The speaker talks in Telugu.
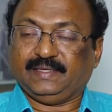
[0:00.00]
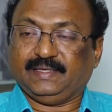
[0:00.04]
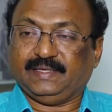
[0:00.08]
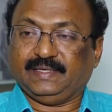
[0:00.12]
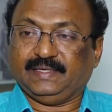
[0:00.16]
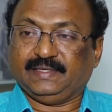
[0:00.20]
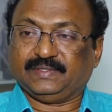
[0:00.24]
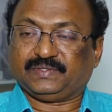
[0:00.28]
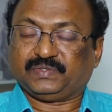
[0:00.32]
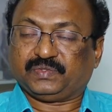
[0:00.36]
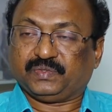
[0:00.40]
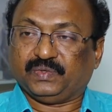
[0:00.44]
ఈ
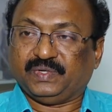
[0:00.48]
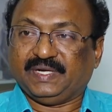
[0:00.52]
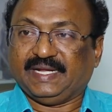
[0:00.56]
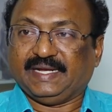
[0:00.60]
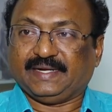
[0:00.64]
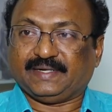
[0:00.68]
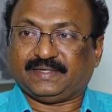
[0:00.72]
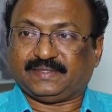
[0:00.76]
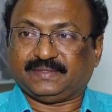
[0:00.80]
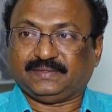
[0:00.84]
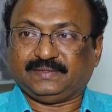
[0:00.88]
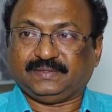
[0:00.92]

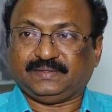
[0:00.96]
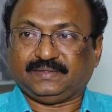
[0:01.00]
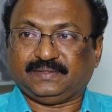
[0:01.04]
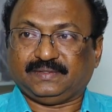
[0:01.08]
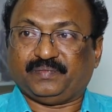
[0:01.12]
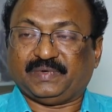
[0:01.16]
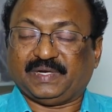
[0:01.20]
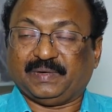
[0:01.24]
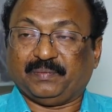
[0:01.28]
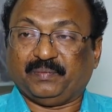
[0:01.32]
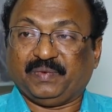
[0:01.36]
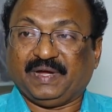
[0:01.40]
స్టూడెంట్
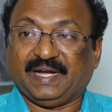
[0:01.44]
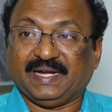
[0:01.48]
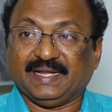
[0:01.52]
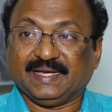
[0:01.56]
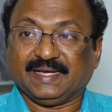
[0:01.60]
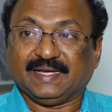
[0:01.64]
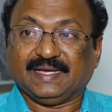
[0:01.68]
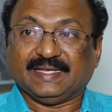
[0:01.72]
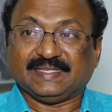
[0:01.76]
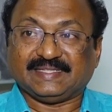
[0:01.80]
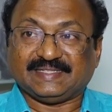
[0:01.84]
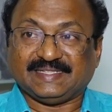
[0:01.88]

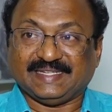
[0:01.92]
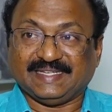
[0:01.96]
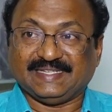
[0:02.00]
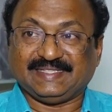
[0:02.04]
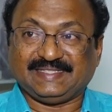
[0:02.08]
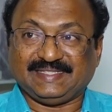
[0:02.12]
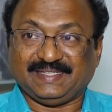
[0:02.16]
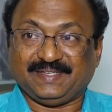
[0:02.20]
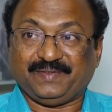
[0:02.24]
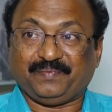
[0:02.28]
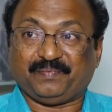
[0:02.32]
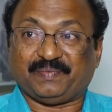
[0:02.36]
బ్రహ్మాండంగా
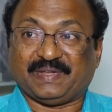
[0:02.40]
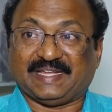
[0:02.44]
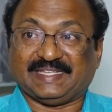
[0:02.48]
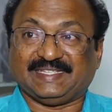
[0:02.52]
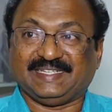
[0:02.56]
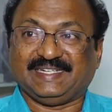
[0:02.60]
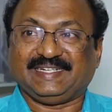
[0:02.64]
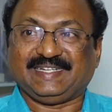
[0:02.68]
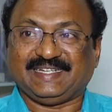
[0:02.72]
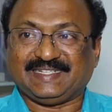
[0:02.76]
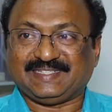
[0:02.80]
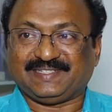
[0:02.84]
చేసి
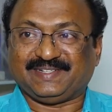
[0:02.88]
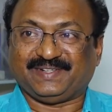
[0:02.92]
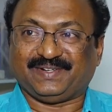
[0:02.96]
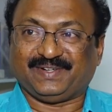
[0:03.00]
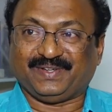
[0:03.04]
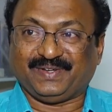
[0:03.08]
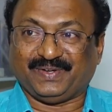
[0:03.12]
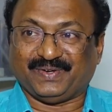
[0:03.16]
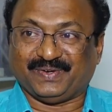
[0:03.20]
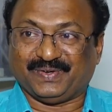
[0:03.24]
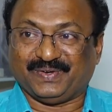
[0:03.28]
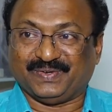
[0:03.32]

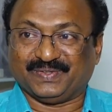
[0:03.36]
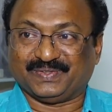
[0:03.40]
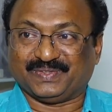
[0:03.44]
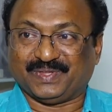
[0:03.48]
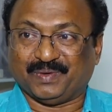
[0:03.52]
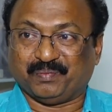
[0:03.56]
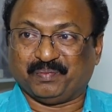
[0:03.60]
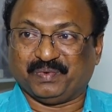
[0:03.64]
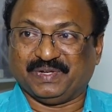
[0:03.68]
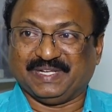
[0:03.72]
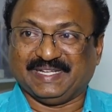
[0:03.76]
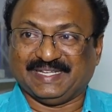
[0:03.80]
ప్రజెంటేషన్లో
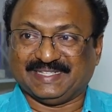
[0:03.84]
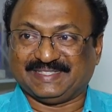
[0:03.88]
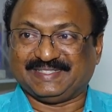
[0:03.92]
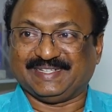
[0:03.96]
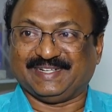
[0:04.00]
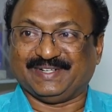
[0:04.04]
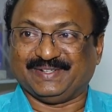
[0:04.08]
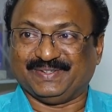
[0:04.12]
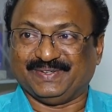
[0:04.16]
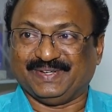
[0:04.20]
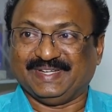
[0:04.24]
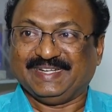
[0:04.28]
తప్పులు
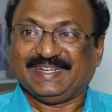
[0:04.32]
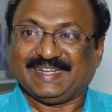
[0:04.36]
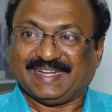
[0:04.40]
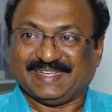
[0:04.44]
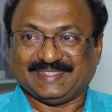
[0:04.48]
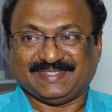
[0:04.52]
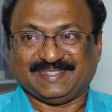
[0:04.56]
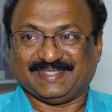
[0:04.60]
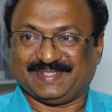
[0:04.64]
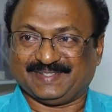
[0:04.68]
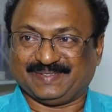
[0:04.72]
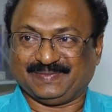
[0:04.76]
చేశాడు అని
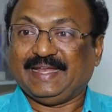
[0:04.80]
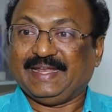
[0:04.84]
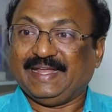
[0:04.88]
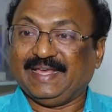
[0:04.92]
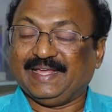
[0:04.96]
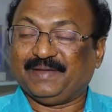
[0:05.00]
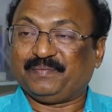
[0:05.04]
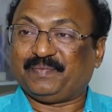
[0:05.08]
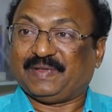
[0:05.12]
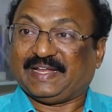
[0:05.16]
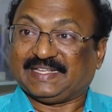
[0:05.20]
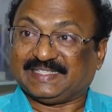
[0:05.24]
రాశారు
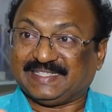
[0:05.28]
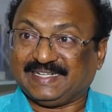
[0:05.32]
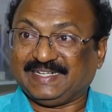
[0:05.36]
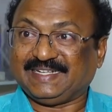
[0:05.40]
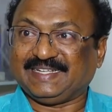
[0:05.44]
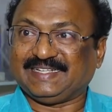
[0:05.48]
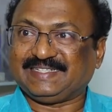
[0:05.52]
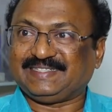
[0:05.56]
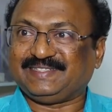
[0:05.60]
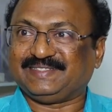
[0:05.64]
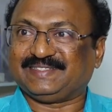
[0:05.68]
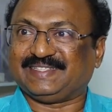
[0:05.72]
నేను
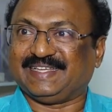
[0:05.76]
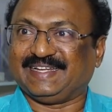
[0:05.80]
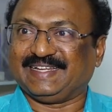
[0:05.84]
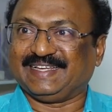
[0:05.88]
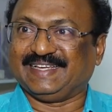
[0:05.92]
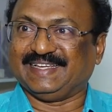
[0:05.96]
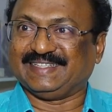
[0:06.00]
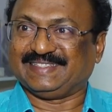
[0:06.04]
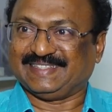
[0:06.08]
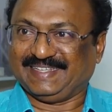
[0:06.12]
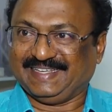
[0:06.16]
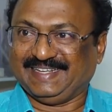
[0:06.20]
ప్రజెంటేషన్
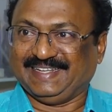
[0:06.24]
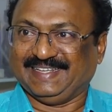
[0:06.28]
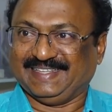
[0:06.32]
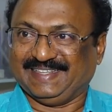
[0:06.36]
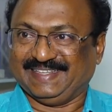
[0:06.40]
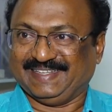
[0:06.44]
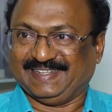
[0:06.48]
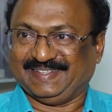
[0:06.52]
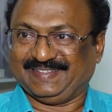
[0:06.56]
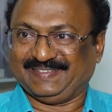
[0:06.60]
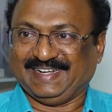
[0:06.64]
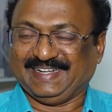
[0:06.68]
సరిగ్గా
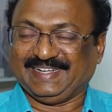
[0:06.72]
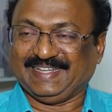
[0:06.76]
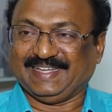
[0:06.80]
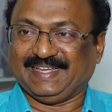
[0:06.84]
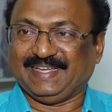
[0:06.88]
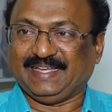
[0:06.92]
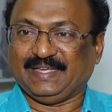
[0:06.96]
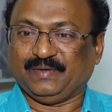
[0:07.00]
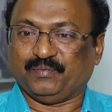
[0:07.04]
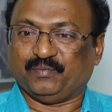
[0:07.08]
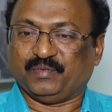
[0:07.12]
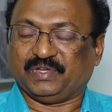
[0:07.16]
చేయలేదని అంటే
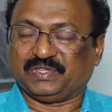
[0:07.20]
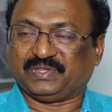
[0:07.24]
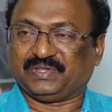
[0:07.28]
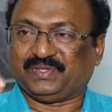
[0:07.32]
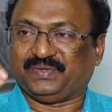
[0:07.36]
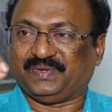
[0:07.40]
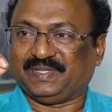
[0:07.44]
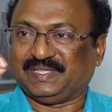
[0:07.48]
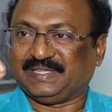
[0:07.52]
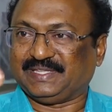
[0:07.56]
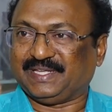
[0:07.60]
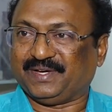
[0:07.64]

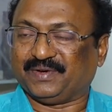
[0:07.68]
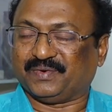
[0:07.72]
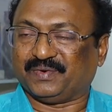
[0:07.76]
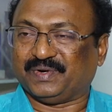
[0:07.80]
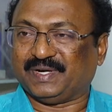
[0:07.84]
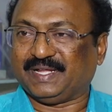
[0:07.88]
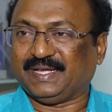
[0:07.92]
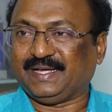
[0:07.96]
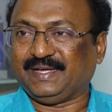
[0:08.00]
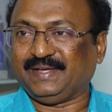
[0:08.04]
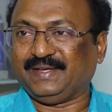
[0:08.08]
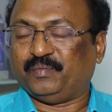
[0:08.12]
మొత్తం అంతా
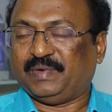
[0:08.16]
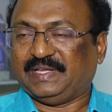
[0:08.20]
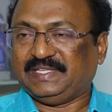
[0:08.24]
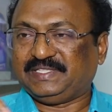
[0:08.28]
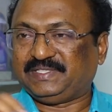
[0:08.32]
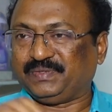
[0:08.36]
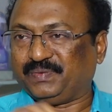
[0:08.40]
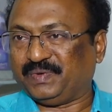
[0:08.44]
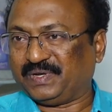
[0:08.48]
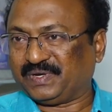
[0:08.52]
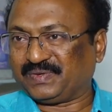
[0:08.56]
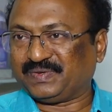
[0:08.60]
కూడా
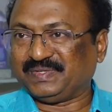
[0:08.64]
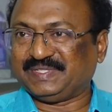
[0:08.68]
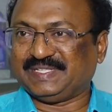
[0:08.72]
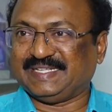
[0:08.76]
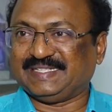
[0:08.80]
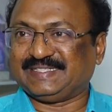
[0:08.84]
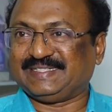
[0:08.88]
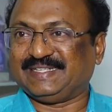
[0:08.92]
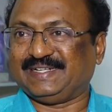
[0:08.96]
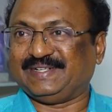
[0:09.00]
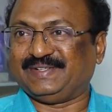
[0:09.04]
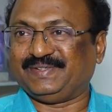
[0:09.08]
మంచి వర్క్
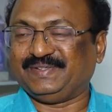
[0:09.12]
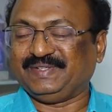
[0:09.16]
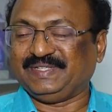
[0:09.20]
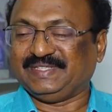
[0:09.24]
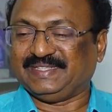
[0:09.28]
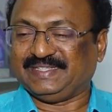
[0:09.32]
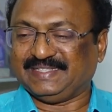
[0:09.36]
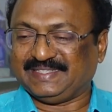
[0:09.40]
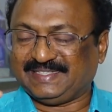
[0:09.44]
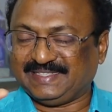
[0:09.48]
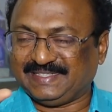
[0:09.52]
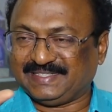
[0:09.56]
చేశాడు
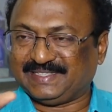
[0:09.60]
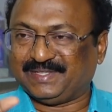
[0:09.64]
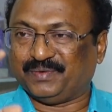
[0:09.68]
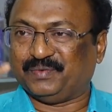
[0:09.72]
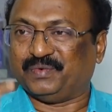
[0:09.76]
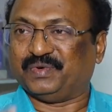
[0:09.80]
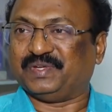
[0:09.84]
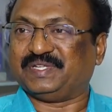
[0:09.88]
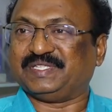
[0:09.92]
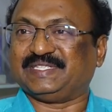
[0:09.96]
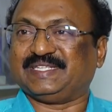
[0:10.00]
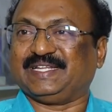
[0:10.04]
దిస్ ఈజ్ ద
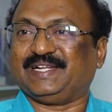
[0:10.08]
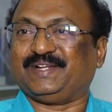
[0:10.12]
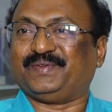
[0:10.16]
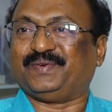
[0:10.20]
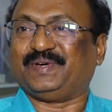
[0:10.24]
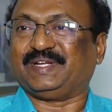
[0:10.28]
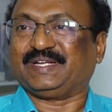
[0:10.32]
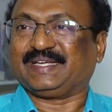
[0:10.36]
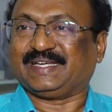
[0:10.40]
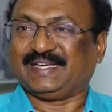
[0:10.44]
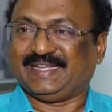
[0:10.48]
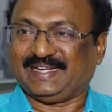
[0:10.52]
ఒరిజినల్
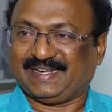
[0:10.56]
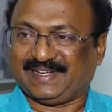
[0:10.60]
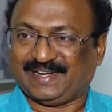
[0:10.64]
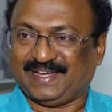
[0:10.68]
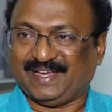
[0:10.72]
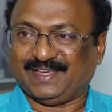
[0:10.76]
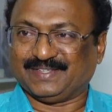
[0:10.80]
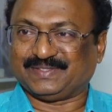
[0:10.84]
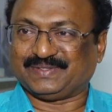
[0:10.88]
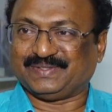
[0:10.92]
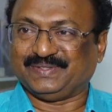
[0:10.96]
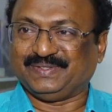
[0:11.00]
వర్క్ అని
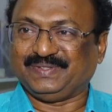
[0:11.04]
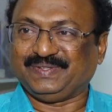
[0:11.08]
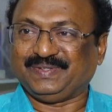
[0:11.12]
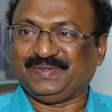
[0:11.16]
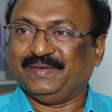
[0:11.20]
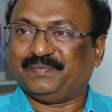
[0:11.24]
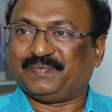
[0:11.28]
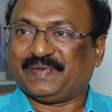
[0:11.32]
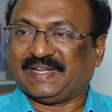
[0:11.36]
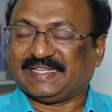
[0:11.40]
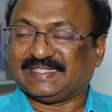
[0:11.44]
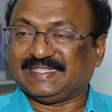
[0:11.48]
రాస్తూ
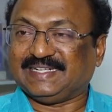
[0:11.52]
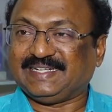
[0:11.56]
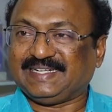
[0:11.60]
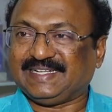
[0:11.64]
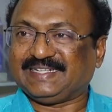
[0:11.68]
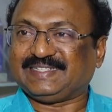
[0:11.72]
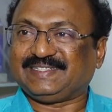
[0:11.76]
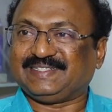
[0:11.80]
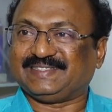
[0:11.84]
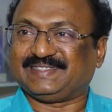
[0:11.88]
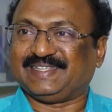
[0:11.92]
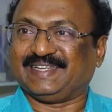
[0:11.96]
ఈ
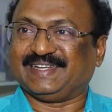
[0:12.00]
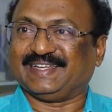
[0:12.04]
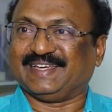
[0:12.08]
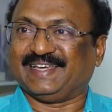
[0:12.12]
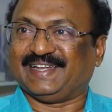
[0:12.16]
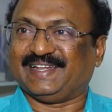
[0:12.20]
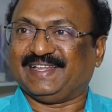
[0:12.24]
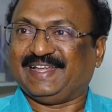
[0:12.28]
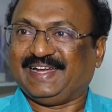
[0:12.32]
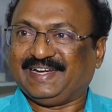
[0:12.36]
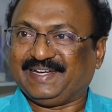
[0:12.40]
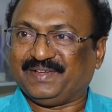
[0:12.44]
ప్రజెంటేషన్ సరిగ్గా
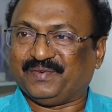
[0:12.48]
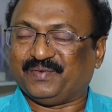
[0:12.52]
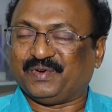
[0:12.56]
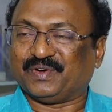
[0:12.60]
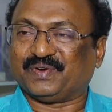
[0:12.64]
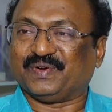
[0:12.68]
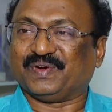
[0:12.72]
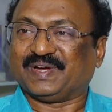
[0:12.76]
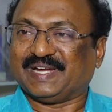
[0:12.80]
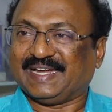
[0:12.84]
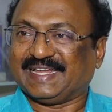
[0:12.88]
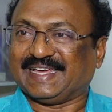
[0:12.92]
అంటే
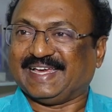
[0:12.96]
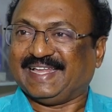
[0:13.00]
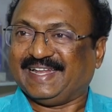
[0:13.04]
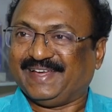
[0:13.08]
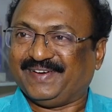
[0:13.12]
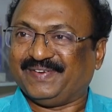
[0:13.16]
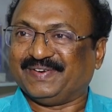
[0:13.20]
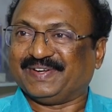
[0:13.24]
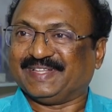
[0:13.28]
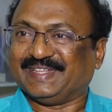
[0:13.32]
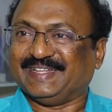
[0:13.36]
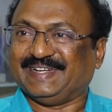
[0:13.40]
ఒక్కొక్కరికి ఎలా
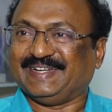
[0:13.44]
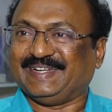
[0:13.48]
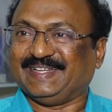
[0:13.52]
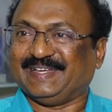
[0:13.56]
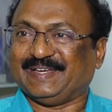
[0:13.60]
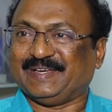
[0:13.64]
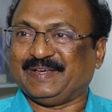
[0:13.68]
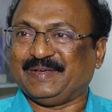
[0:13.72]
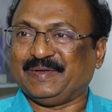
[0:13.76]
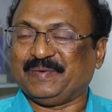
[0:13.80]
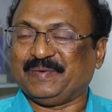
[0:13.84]
ఉంటుందంటే